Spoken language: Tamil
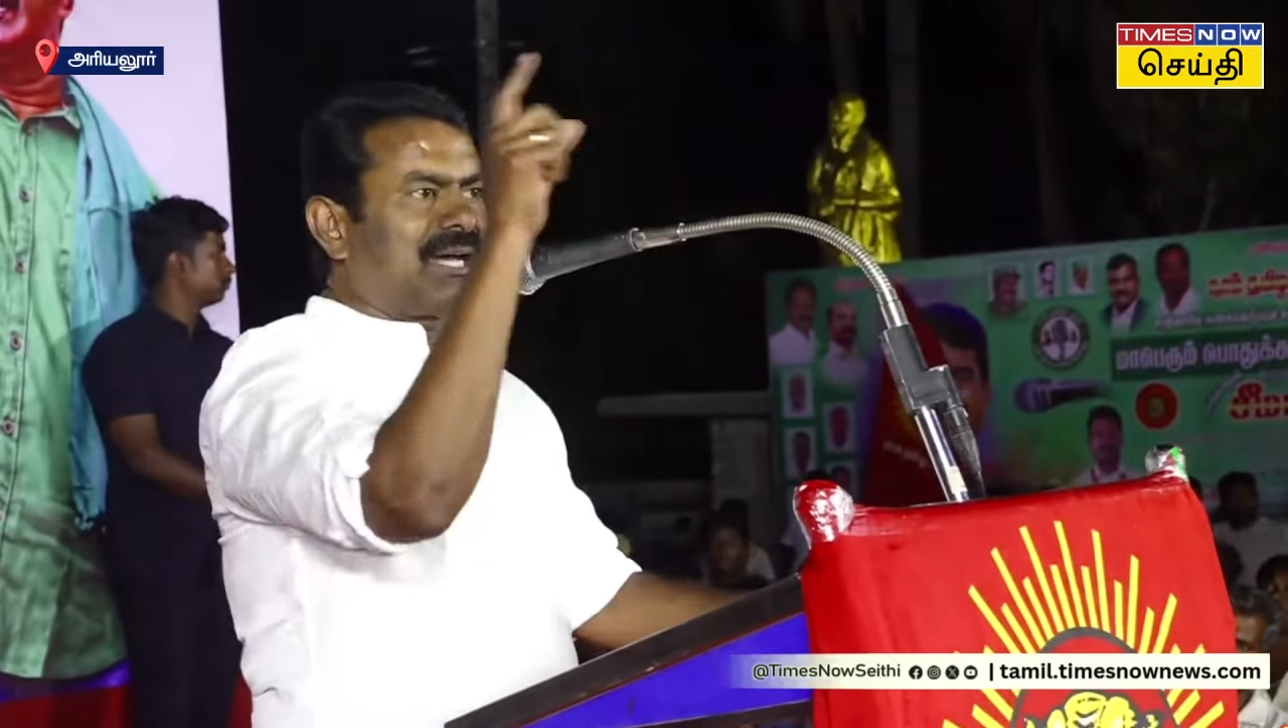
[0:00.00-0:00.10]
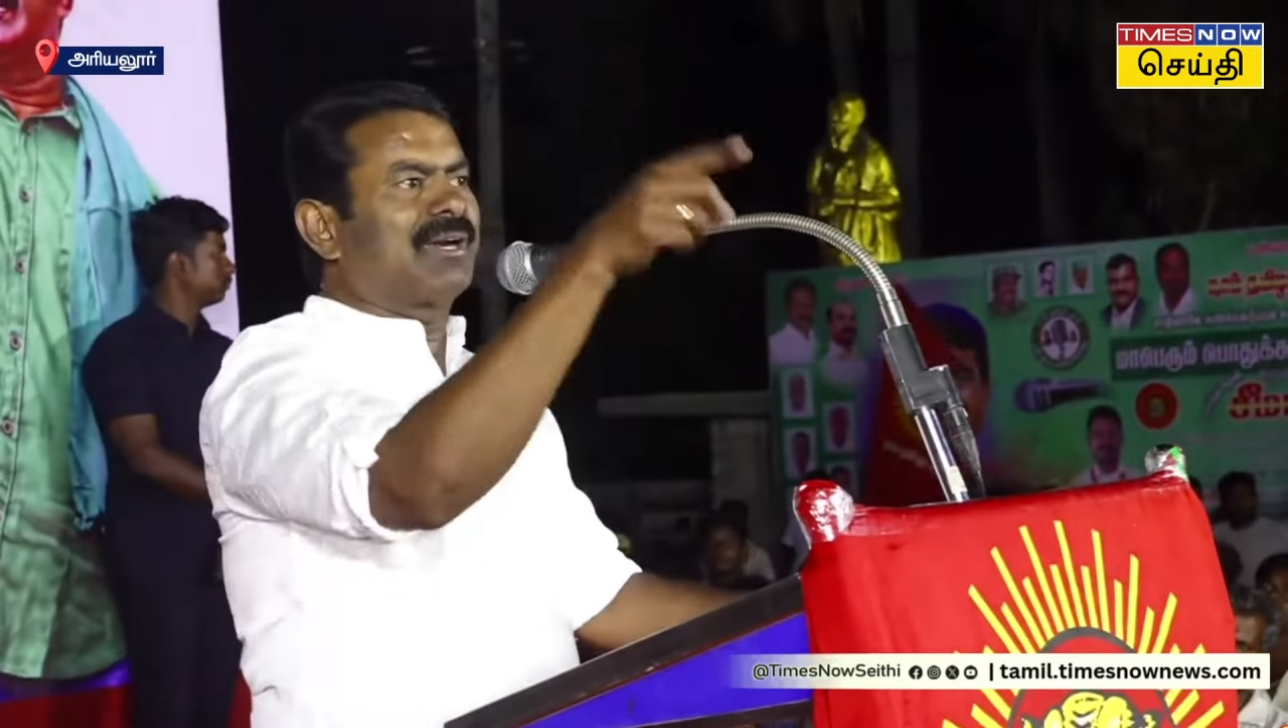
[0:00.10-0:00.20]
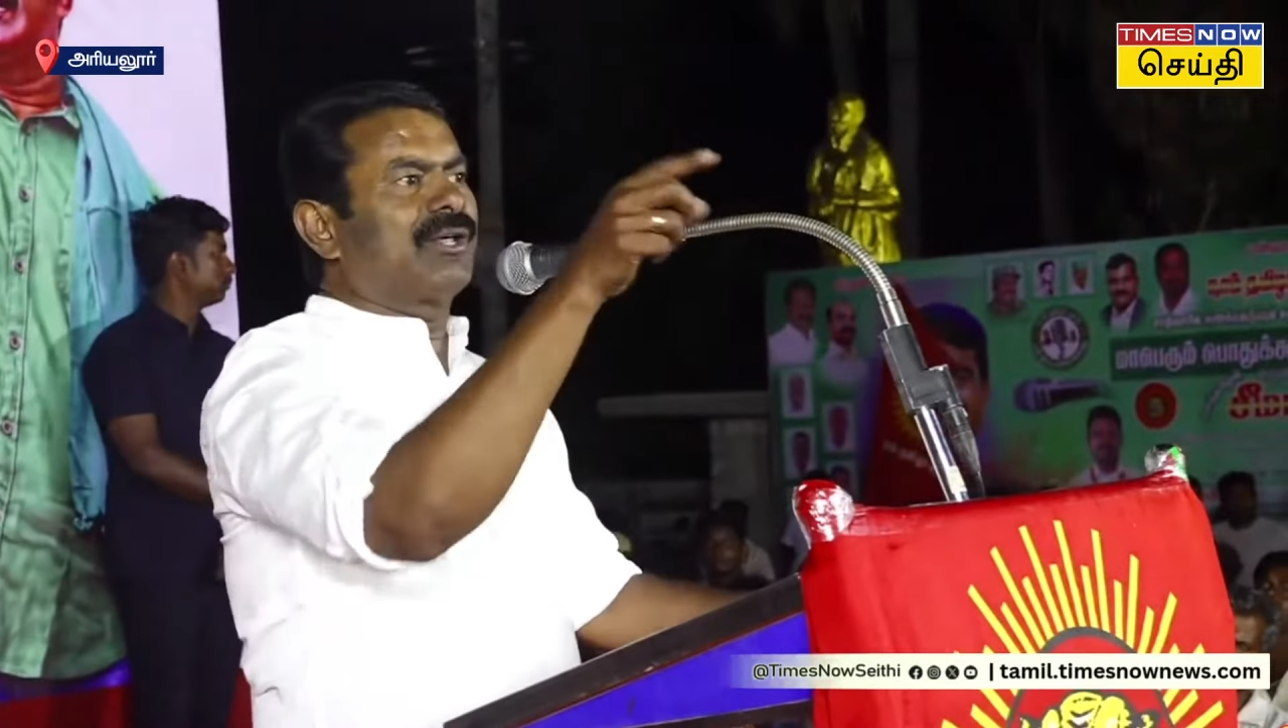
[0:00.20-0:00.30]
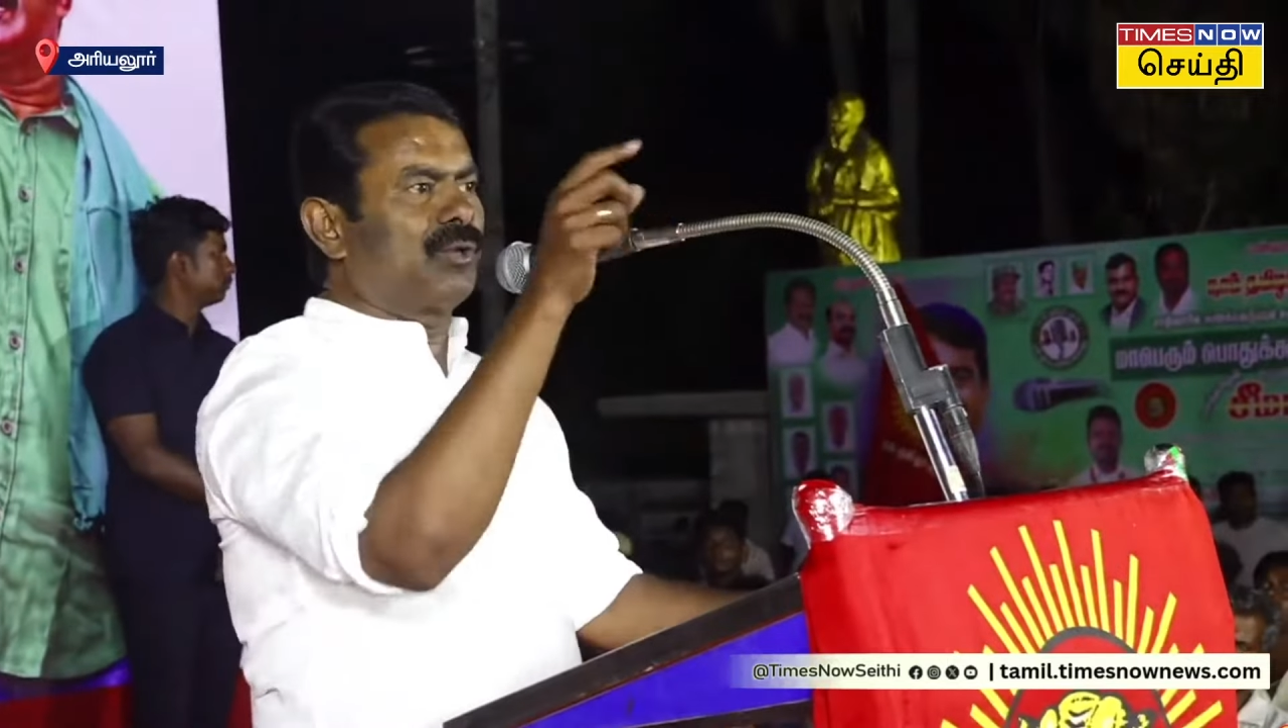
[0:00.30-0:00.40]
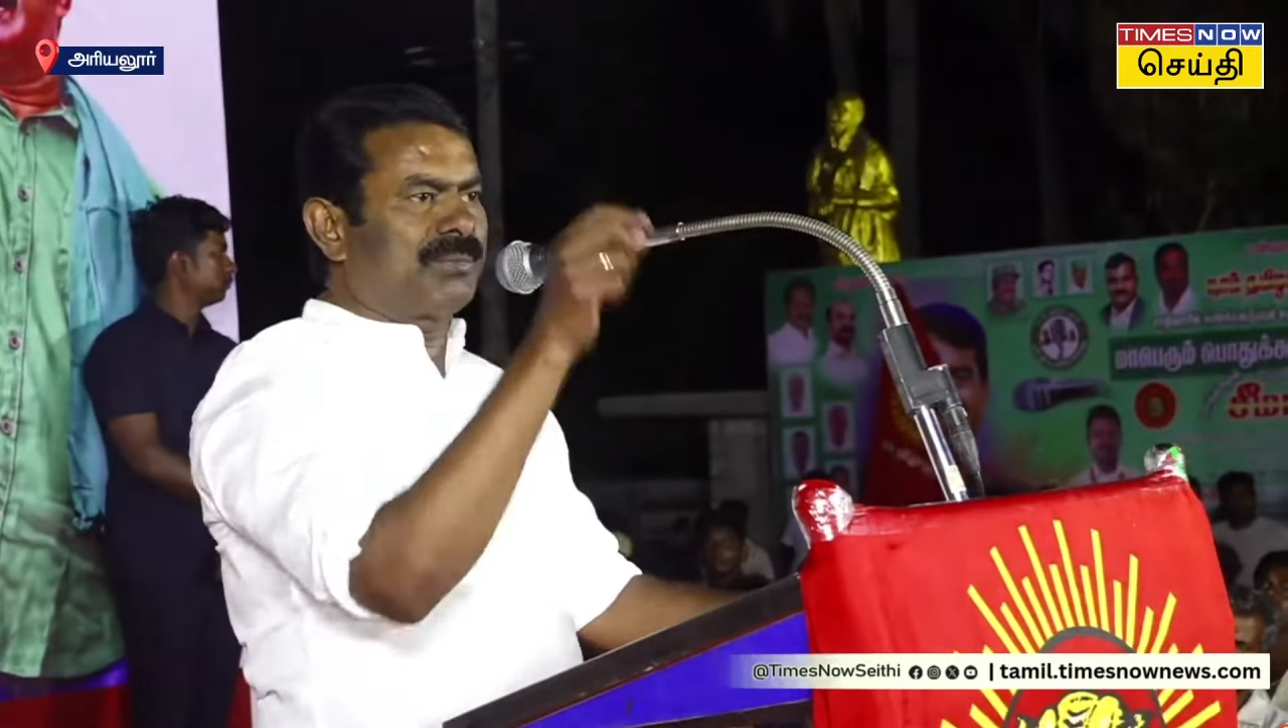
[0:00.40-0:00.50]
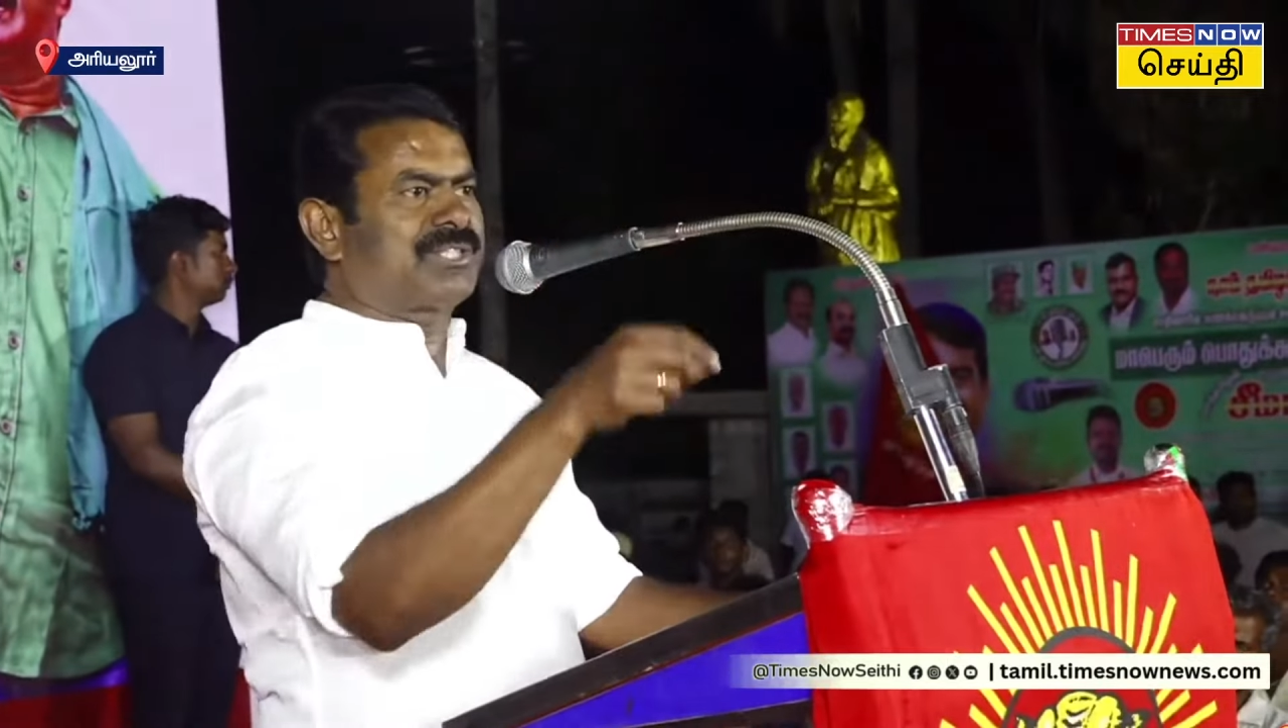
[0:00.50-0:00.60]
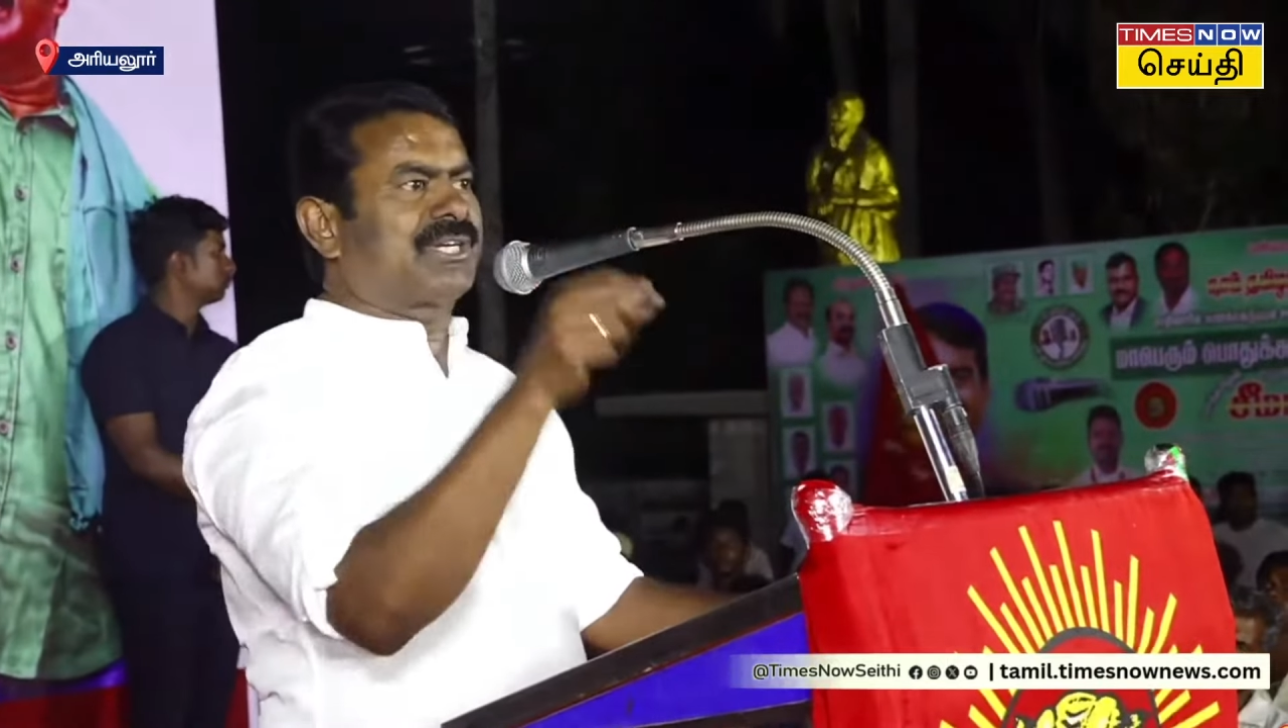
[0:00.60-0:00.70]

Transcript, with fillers: தகவல் அறிவுரிமை